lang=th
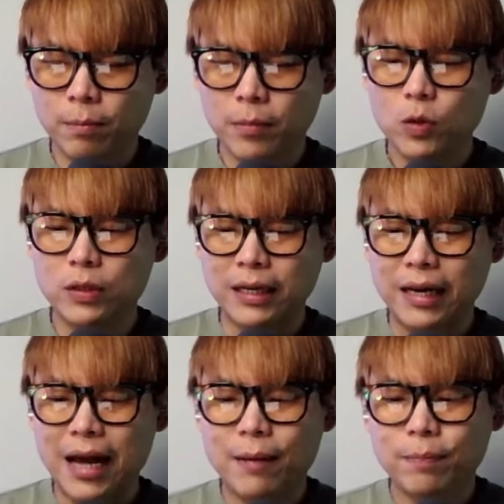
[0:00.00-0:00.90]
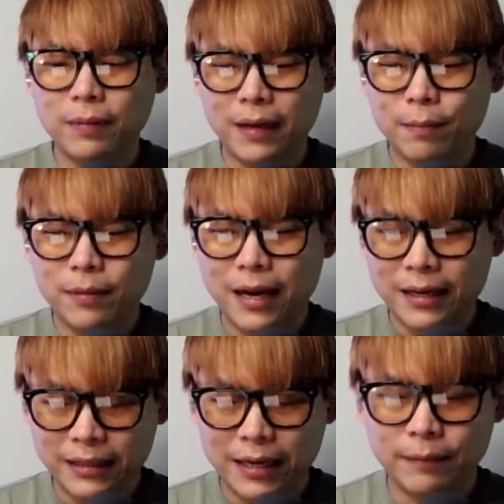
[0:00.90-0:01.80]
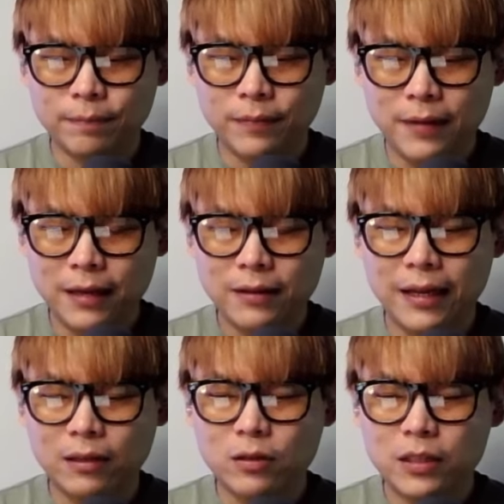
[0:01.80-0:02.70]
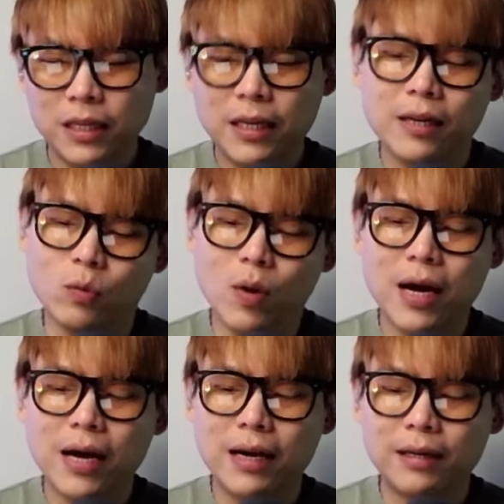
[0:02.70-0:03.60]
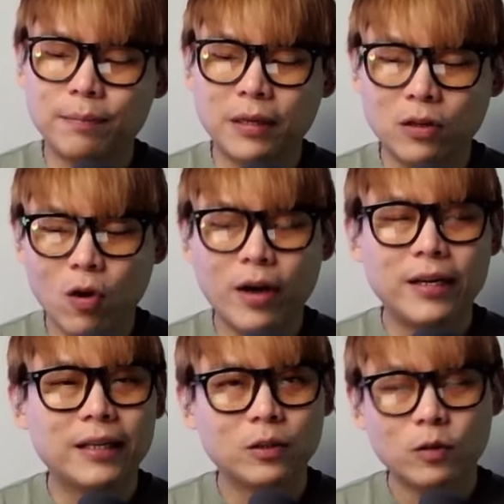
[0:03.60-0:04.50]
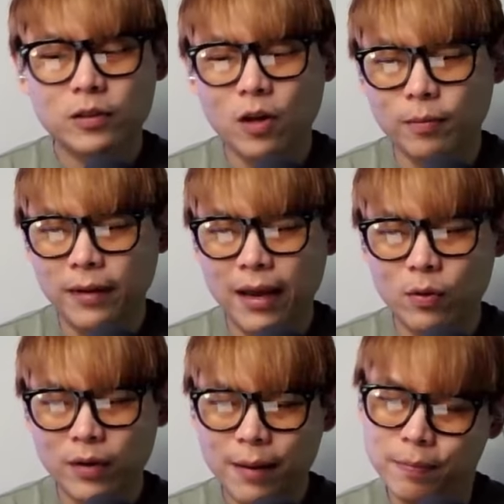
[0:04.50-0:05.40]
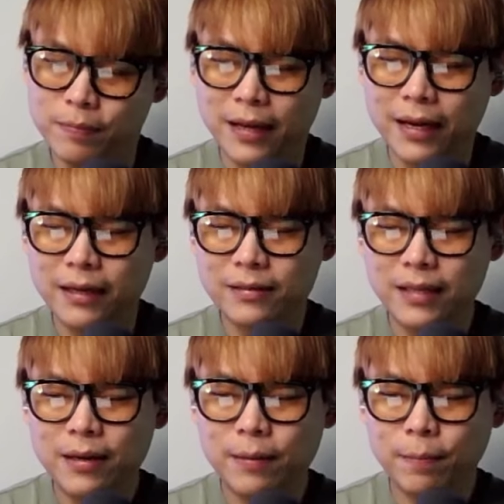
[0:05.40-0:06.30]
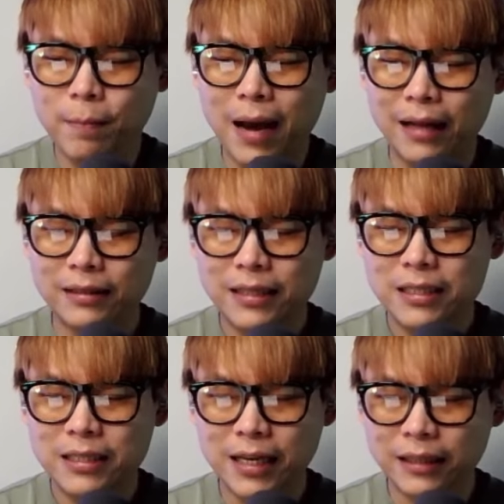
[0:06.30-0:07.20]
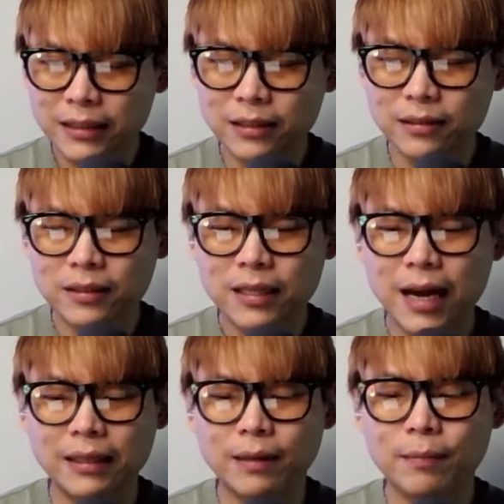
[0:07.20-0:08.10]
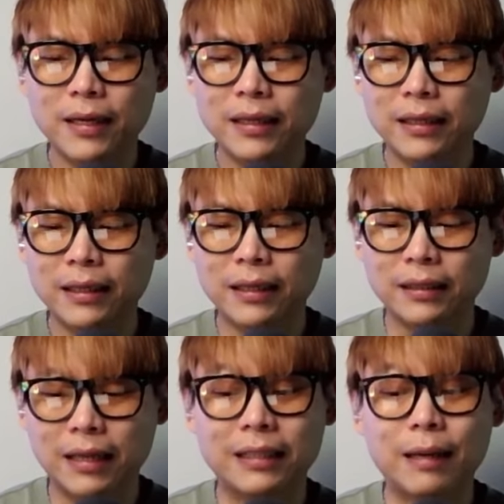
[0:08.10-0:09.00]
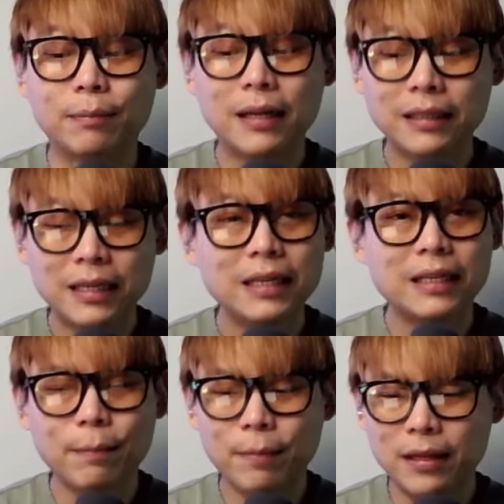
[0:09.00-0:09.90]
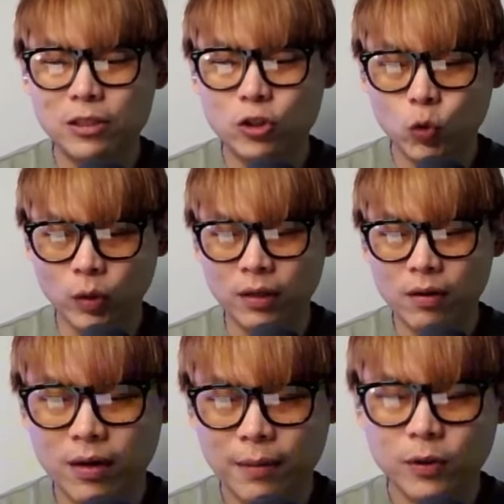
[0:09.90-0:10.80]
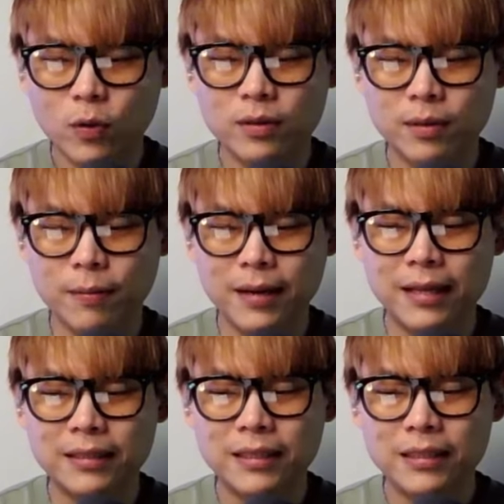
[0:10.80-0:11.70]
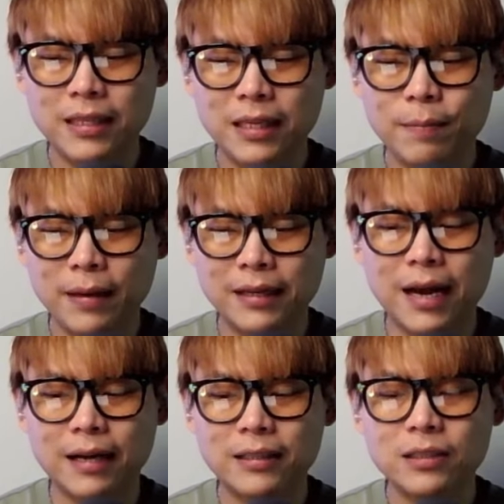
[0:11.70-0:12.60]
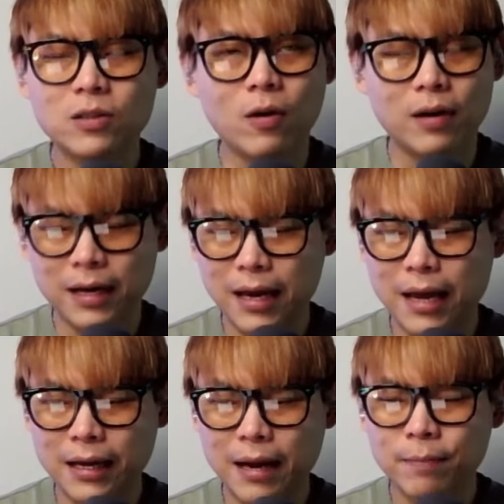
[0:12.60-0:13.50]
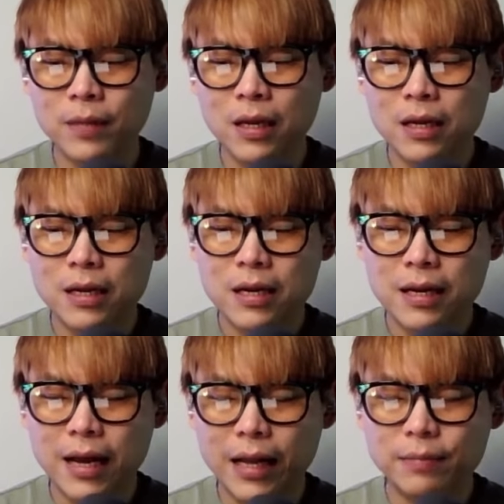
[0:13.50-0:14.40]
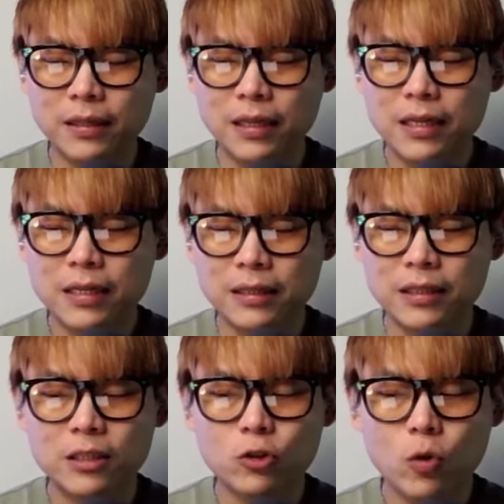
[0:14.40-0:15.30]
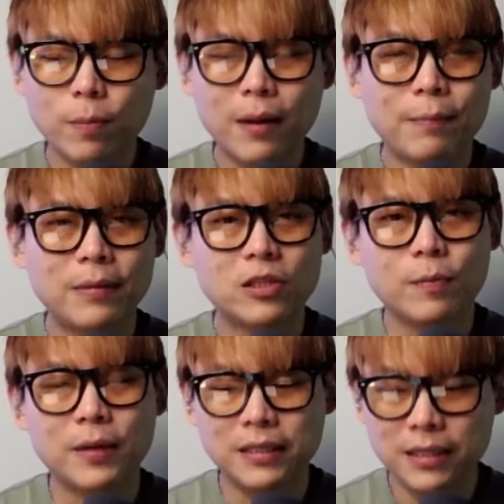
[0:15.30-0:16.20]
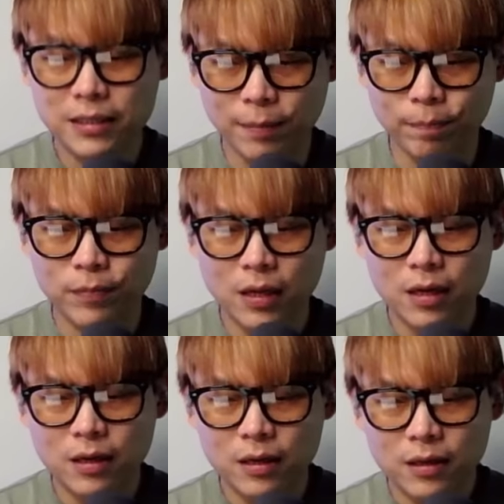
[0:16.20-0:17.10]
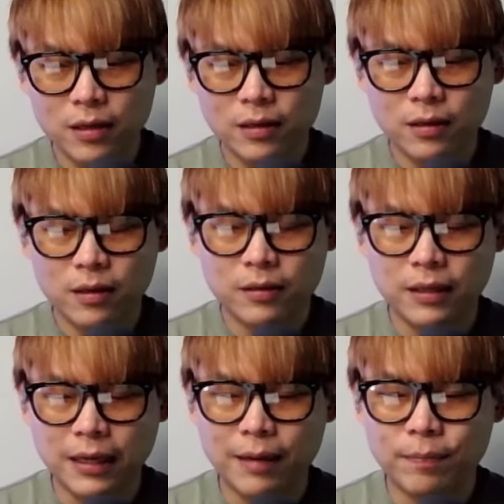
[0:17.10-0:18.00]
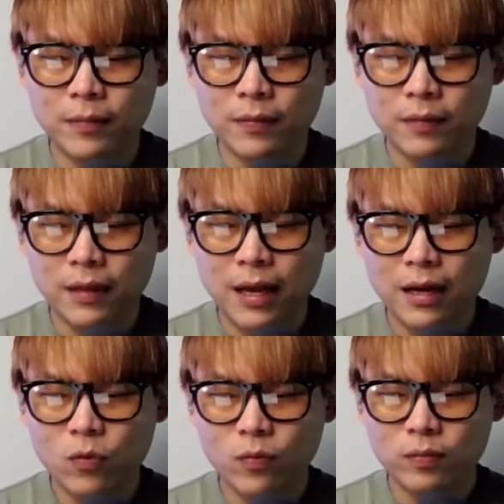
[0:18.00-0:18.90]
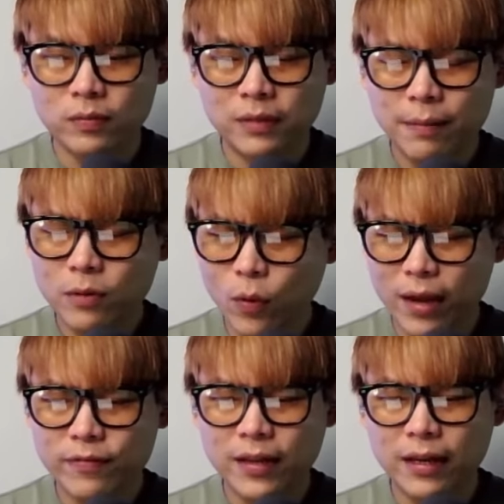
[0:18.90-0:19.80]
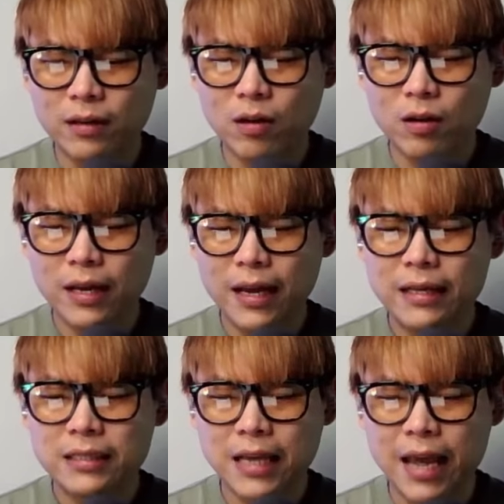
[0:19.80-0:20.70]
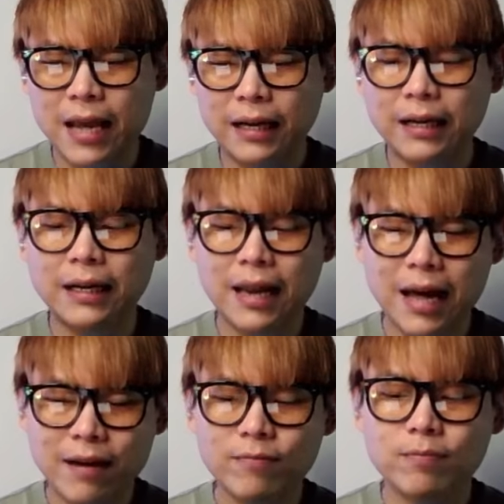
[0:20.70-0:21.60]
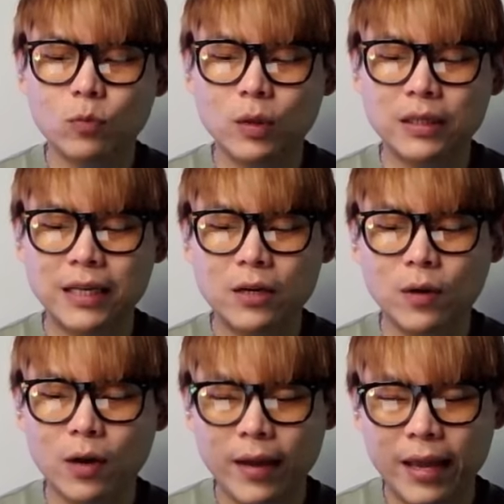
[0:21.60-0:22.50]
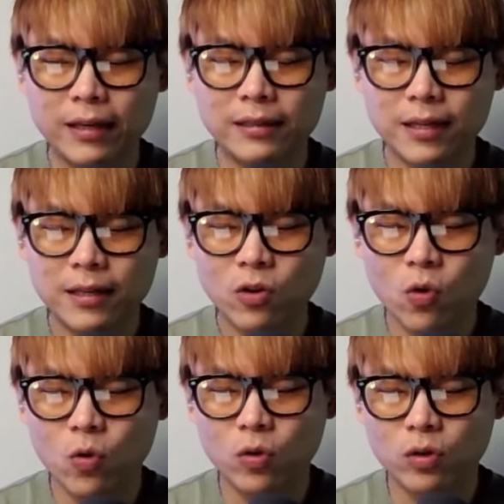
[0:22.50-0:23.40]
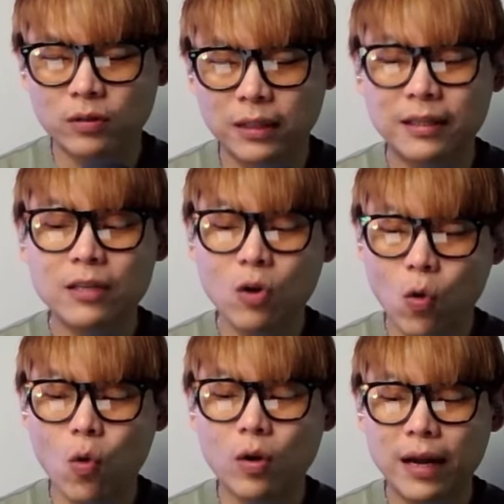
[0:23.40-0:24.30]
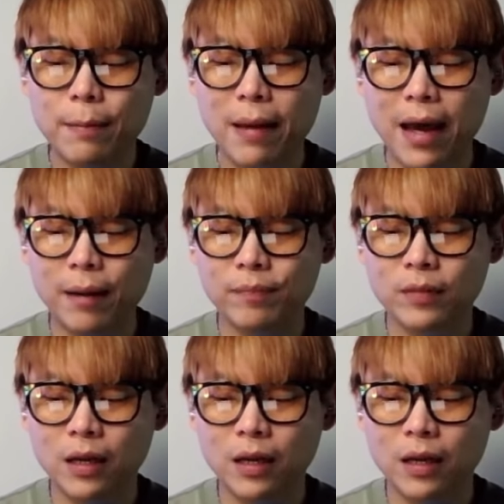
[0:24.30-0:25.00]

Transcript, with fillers: เมื่อดูจากกราฟครับรายเดือนนักเทรดก็ชี้เห็นว่า Bitcoin เนี่ยจะทดสอบแนวรับนะเส้นปะที่เฉียงขึ้นซึ่งอาจทำให้อาจทำหน้าที่นะเป็นจุดเริ่มต้นสำหรับการเคลื่อนที่เป็นขาขึ้นของราคาครับคล้ายกับสิ่งที่เกิดขึ้นในช่วงปลายปีสองพันยี่สิบนะครับทาง Dave the Wave เนี่ยก็ได้แชร์กราฟเวอร์ชันของเขาเองในเส้นโค้งในเส้นโค้งนะแบบ